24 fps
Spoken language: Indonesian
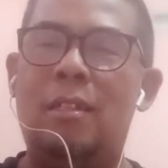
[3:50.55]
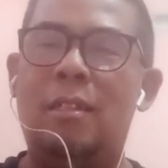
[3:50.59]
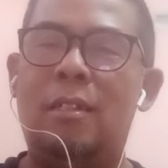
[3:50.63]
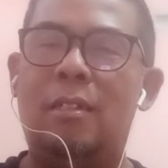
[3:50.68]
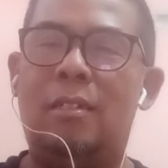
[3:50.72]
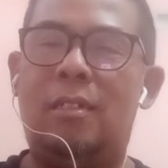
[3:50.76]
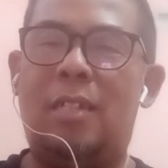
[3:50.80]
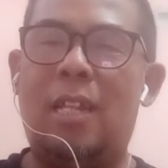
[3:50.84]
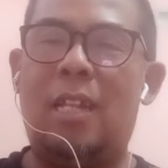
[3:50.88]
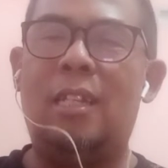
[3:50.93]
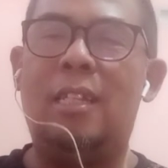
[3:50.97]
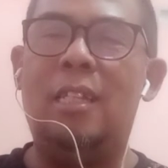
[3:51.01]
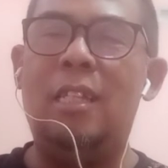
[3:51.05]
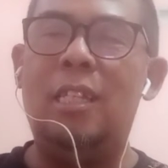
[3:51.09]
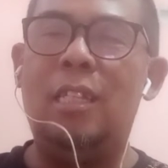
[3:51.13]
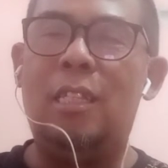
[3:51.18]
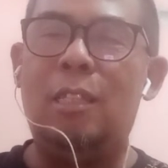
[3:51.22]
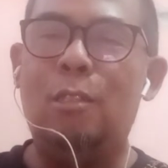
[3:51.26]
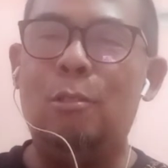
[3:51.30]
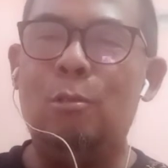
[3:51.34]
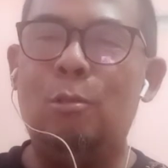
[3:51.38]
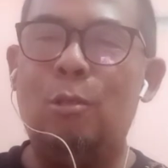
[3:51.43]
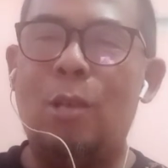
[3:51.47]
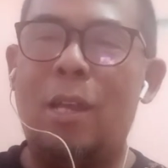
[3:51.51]
dan
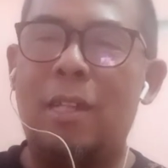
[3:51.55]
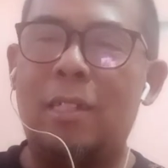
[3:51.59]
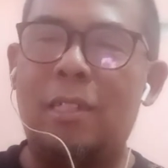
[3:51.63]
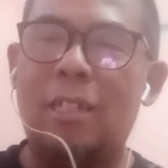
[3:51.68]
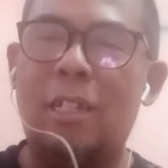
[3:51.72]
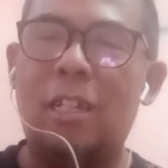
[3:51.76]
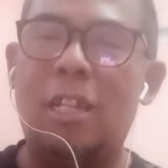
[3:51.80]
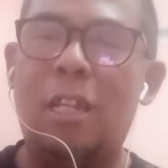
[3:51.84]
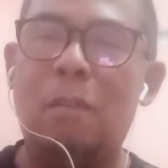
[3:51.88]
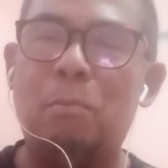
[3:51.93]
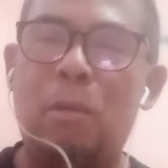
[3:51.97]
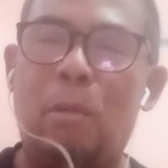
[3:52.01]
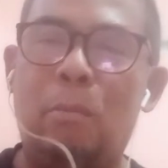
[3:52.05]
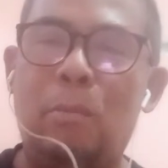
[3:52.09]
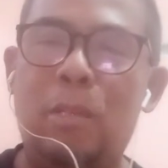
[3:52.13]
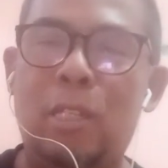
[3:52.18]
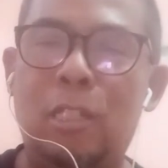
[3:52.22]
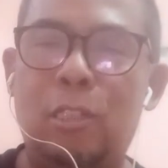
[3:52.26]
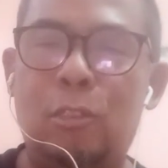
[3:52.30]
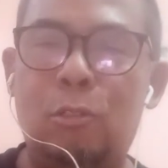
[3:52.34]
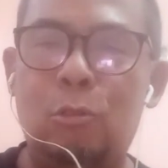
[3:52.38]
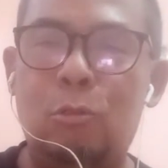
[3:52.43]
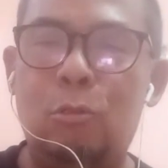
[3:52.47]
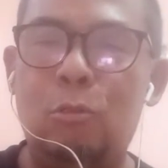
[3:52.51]
itu adalah
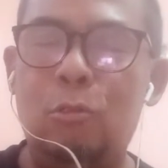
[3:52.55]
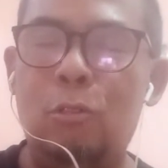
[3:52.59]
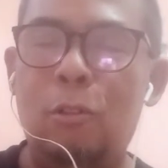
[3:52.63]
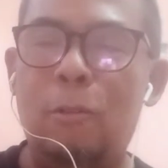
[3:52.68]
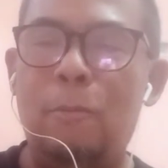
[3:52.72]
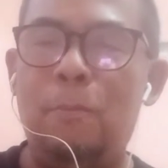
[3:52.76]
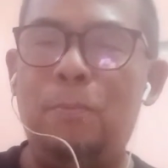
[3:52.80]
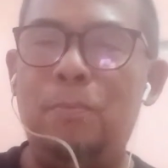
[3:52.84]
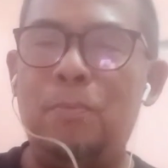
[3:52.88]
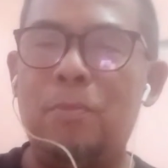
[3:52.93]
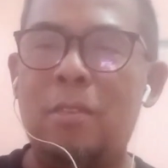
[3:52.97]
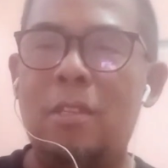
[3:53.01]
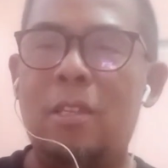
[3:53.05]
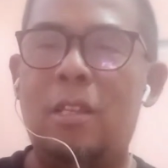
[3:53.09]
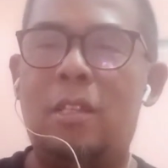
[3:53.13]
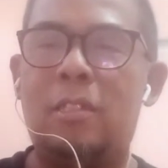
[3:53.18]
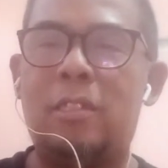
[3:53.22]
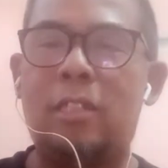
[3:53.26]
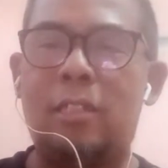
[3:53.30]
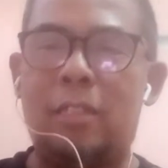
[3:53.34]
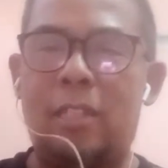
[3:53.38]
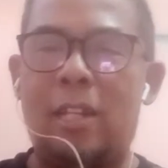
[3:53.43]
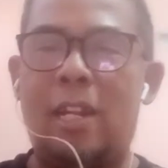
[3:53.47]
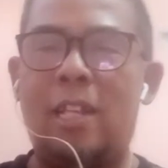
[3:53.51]
pemicu
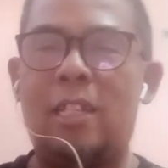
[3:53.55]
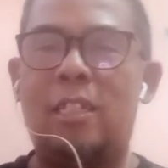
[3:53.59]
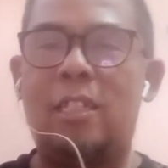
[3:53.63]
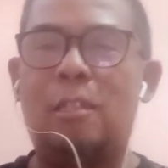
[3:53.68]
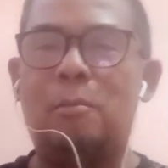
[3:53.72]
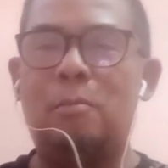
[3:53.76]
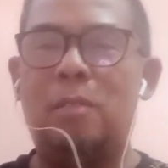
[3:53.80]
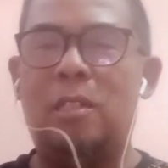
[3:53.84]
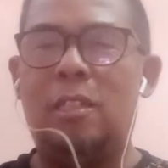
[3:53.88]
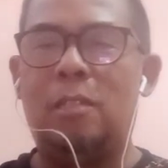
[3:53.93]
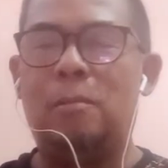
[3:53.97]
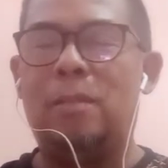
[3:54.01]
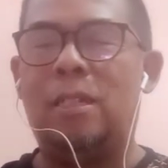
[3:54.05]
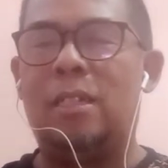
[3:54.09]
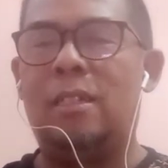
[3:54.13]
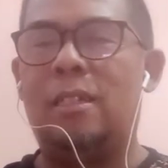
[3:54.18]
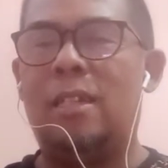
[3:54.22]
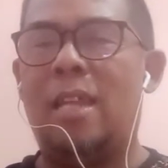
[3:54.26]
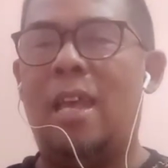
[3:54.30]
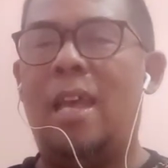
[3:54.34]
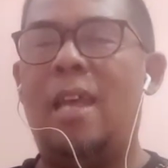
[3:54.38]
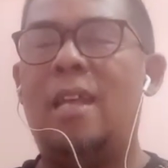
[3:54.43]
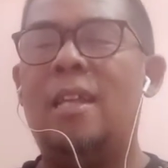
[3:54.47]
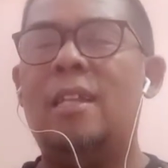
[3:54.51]
stres teman-teman.
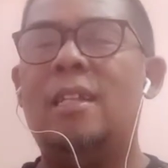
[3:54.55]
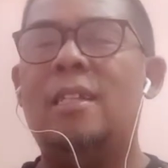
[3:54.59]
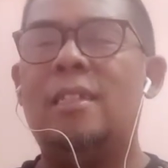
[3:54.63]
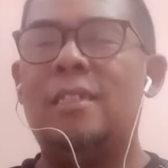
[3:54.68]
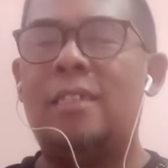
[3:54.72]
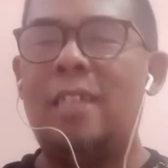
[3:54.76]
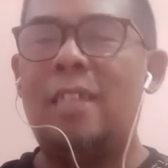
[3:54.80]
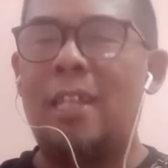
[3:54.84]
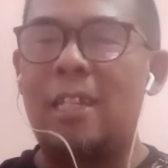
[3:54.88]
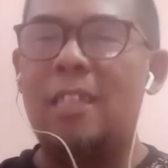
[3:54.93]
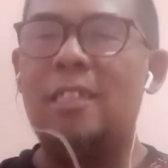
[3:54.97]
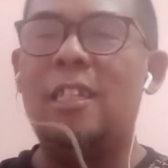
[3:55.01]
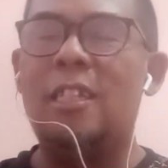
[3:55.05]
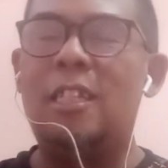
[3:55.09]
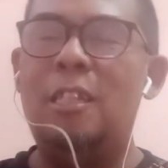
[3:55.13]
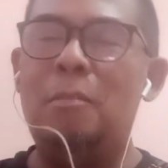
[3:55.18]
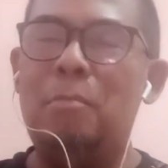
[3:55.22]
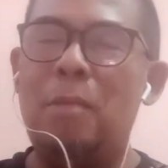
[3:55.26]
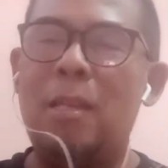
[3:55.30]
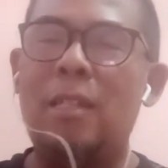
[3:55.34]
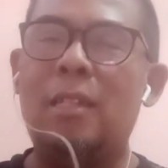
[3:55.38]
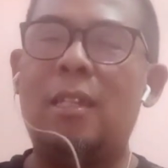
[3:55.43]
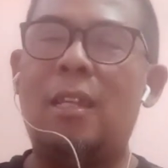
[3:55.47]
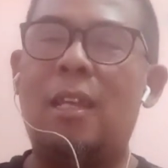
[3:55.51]
Nah, caranya
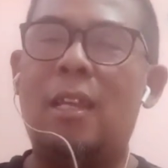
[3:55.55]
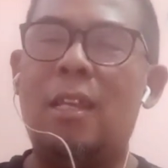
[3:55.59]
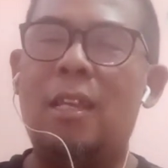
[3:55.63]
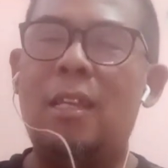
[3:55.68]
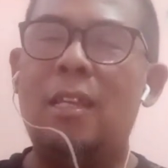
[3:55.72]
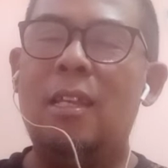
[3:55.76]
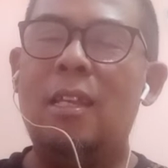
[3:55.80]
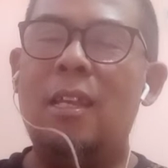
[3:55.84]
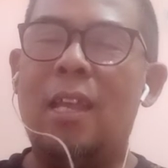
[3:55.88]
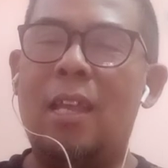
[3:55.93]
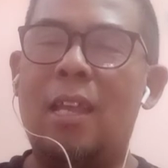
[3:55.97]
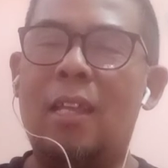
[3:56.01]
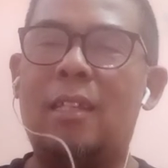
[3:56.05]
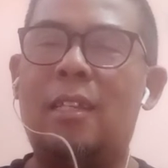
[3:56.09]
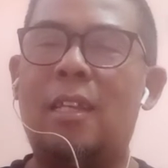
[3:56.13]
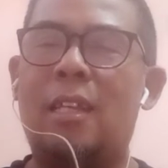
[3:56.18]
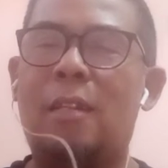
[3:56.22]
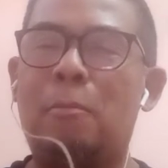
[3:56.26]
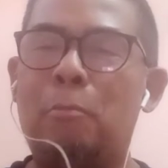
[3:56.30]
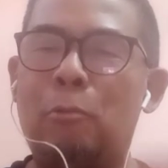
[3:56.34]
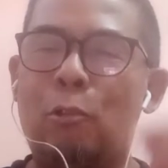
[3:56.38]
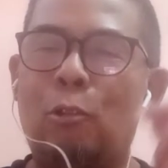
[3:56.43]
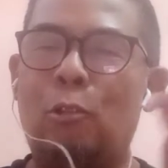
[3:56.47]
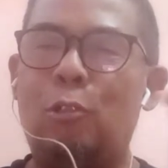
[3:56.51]
gimana
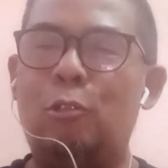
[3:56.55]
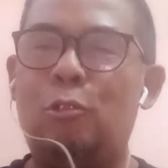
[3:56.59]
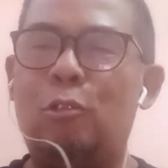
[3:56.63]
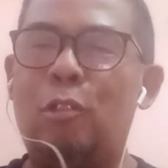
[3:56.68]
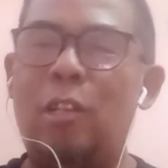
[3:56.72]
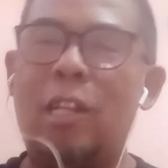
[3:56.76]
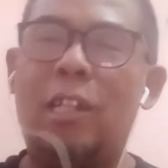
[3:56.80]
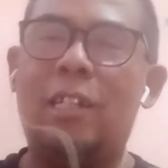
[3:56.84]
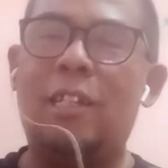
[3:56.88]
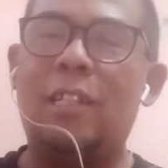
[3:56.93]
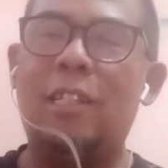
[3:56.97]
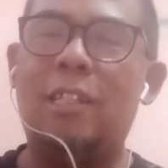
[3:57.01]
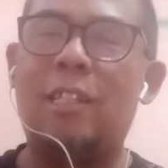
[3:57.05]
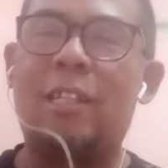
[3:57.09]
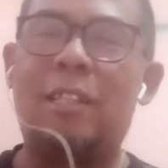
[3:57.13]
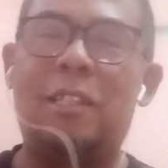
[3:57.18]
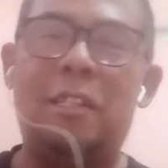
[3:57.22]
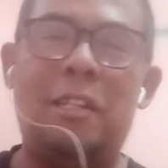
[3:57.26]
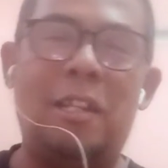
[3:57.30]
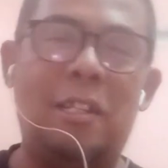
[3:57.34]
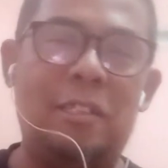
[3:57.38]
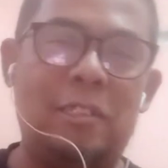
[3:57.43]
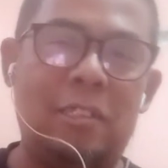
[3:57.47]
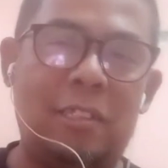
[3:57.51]
agar pohon durian kita
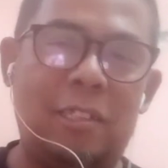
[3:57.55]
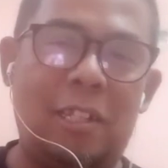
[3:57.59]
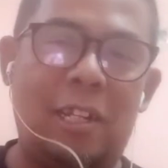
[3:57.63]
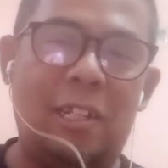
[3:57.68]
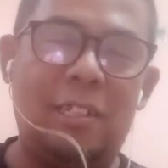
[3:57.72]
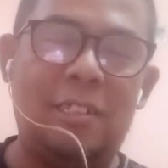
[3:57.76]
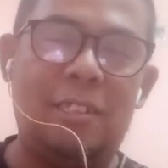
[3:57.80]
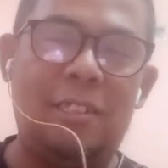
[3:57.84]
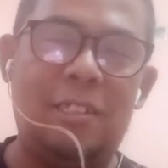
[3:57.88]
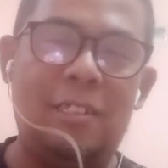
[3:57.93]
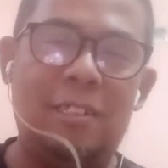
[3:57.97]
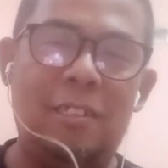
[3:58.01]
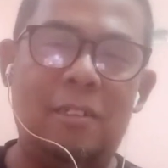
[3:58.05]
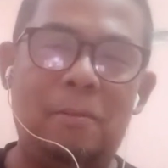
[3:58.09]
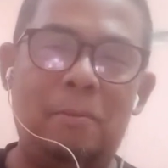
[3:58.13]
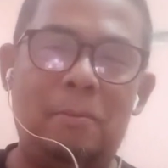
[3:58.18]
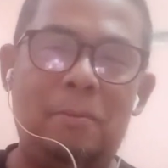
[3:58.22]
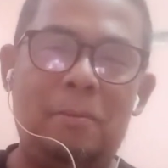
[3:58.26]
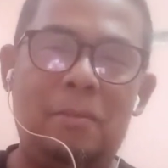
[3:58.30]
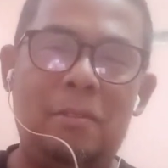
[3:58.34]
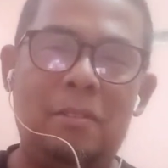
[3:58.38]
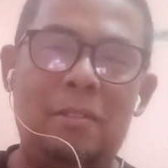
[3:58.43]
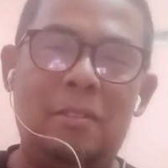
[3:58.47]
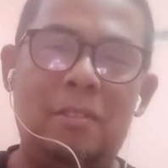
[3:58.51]
tidak stres?
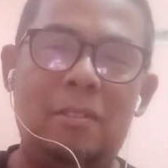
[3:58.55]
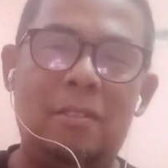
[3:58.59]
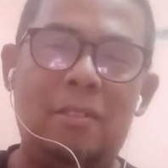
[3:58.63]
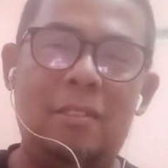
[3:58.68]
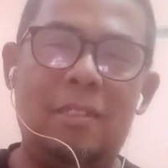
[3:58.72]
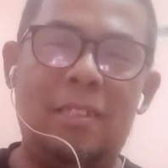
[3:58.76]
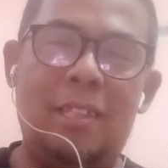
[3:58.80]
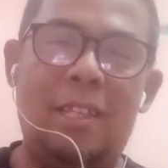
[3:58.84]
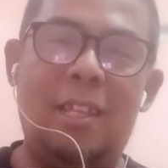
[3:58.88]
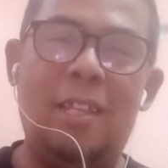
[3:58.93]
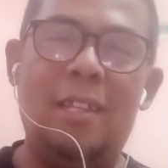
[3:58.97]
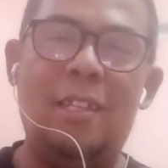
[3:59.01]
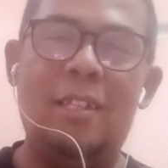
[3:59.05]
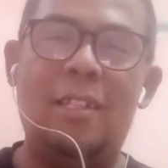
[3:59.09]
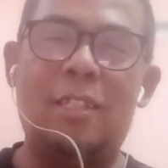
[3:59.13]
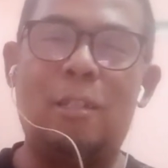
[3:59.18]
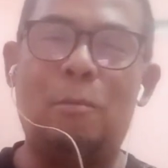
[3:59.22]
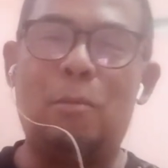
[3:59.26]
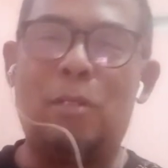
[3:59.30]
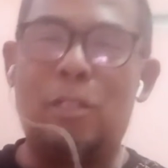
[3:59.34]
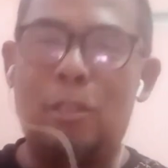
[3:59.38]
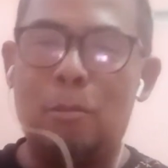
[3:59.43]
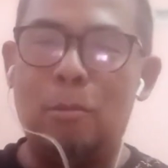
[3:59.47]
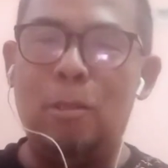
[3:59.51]
Ya,
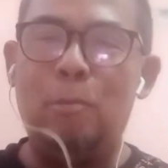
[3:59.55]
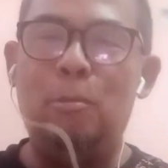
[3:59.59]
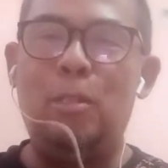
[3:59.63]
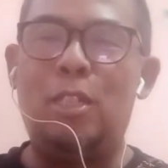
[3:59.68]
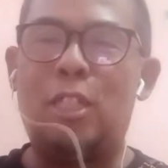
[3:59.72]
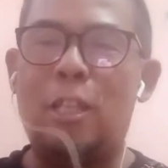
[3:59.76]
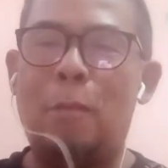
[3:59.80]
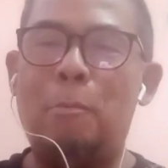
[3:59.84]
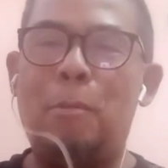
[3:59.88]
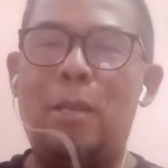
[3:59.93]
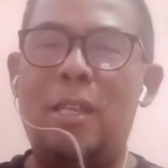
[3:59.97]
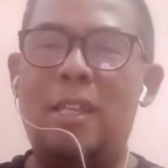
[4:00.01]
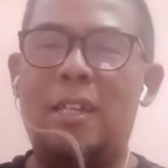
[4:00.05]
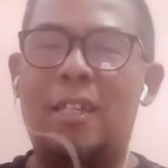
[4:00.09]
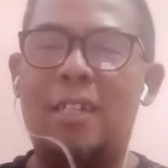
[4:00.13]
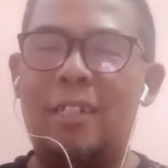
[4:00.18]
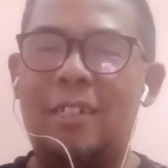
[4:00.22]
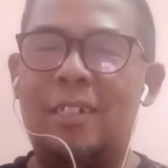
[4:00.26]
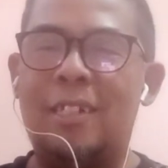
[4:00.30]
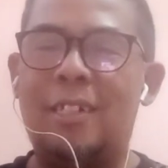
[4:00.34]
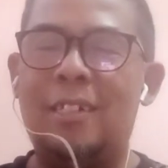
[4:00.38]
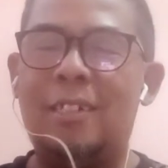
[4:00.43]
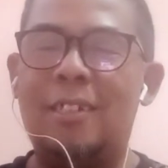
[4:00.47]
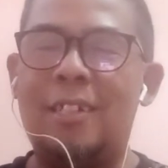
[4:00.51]
teman-teman bisa
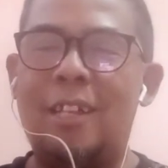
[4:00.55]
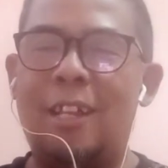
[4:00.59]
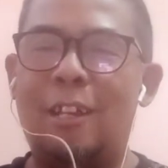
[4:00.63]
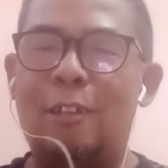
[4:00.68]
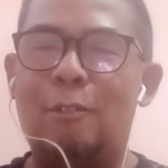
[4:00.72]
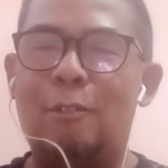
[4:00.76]
bayangkan kan kalau